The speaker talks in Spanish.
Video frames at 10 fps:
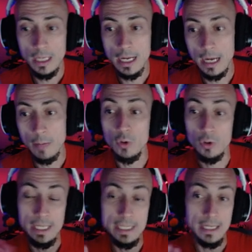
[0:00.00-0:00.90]
a, bueno,
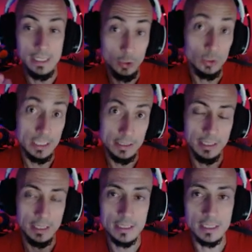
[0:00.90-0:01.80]
ella y otras
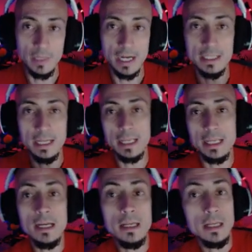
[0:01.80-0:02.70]
tierras similares a ella,